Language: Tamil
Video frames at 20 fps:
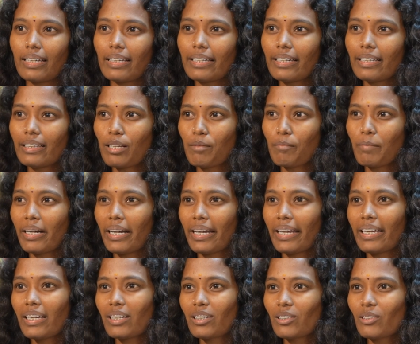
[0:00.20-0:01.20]

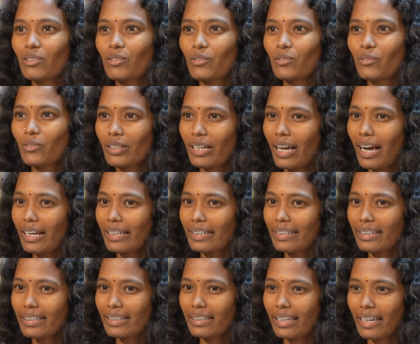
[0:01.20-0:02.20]
இருந்தமிழை உன்னால்
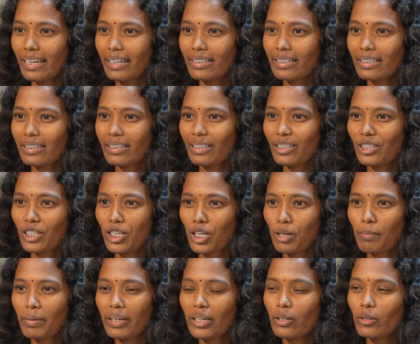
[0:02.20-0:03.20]
இருந்தேன்
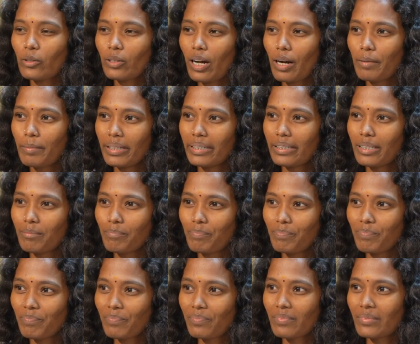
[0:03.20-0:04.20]
இமையோர் அமிழ்தம்
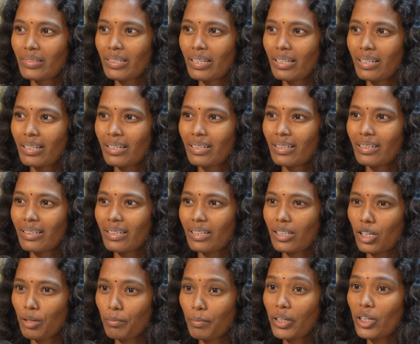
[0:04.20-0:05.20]

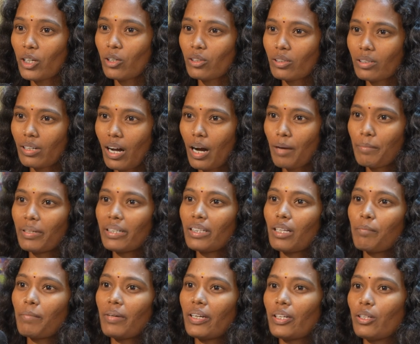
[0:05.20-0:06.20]
இமையோர்
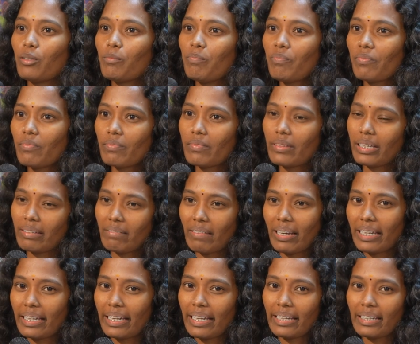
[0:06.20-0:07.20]
அமிழ்தமெனும்
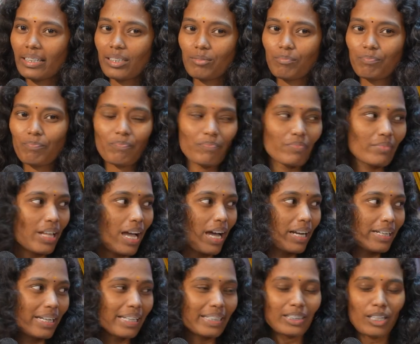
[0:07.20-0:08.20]
வேண்டேன்
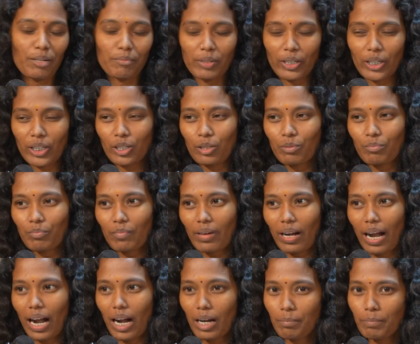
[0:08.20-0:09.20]
அன்னை தமிழுக்கும்
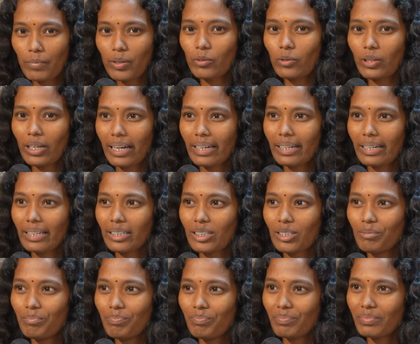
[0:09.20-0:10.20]
அன்பு
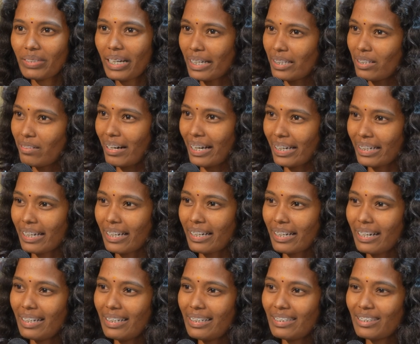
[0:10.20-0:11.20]
உள்ளங்களுக்கும் எனது
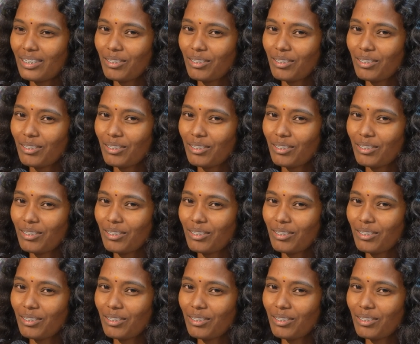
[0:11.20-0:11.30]
வணக்கங்கள்